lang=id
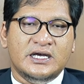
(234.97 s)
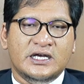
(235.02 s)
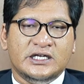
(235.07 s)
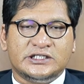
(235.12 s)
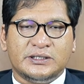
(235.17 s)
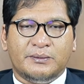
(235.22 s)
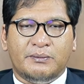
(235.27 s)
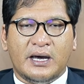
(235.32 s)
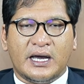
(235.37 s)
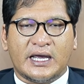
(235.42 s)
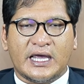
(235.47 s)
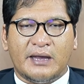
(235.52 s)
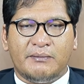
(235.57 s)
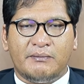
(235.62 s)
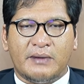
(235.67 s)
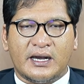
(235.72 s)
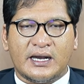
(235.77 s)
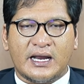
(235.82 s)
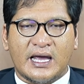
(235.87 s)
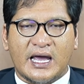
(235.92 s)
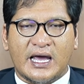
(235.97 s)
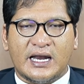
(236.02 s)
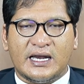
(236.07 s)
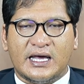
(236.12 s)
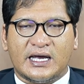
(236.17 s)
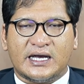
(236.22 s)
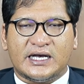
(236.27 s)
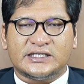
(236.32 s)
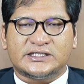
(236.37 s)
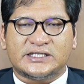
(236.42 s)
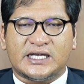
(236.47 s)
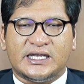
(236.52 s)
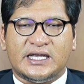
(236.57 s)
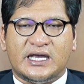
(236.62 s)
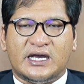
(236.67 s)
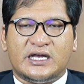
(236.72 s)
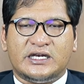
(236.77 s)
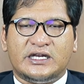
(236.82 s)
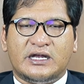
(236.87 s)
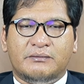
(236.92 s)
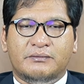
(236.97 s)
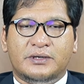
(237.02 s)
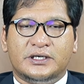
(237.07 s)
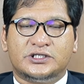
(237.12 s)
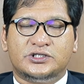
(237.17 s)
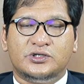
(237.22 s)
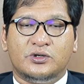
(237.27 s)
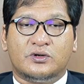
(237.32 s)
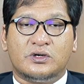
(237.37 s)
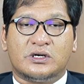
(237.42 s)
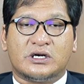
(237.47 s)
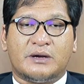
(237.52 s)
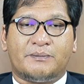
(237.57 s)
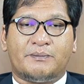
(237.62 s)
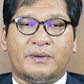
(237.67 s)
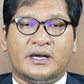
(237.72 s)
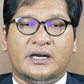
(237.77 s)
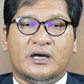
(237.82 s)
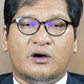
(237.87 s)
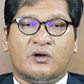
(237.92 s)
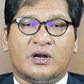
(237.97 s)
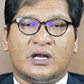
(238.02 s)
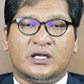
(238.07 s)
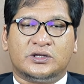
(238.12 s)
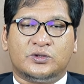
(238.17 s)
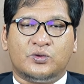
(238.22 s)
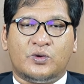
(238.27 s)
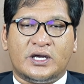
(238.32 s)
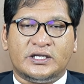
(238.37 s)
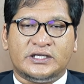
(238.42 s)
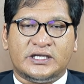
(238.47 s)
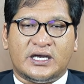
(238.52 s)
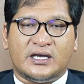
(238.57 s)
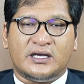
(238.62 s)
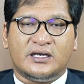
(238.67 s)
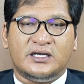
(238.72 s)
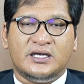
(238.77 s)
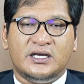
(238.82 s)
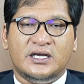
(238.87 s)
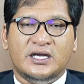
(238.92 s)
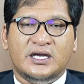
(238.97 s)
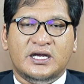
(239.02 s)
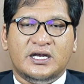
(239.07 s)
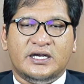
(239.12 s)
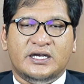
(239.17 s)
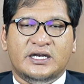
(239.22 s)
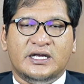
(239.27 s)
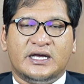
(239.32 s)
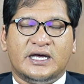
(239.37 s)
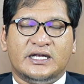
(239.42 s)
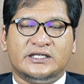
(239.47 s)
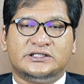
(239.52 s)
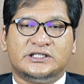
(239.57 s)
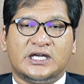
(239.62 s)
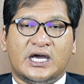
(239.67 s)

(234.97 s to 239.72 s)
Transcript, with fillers: sebagaimana anak kesayangan yang bersyukur kepada orang tuanya dengan